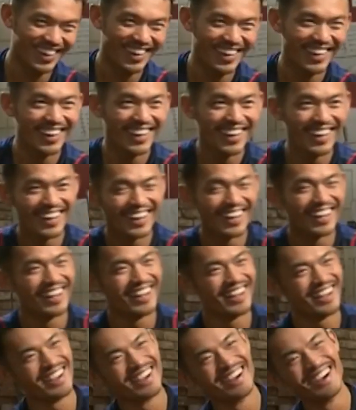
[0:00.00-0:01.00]
你就演林
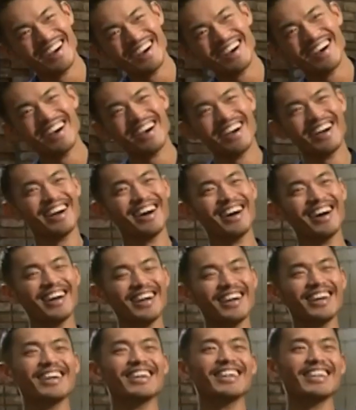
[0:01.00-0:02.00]
丹，叫《林丹
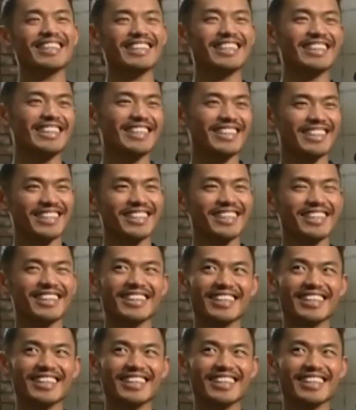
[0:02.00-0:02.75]
传》，你就可